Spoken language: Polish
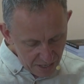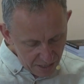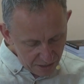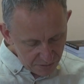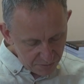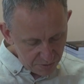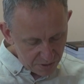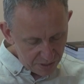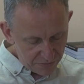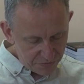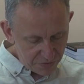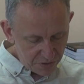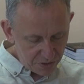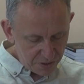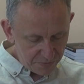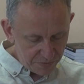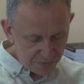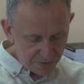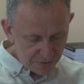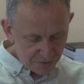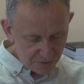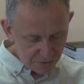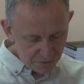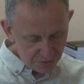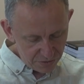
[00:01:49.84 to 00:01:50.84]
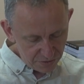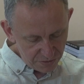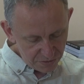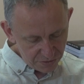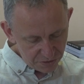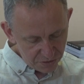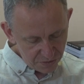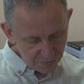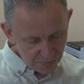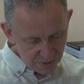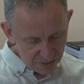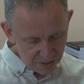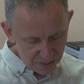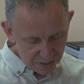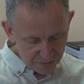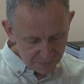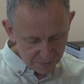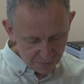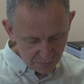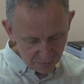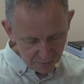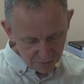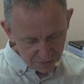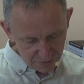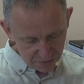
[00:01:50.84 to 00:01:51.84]
która w rzeczywistości nosiła nazwę
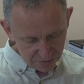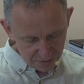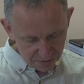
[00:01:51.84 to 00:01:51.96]
ulicy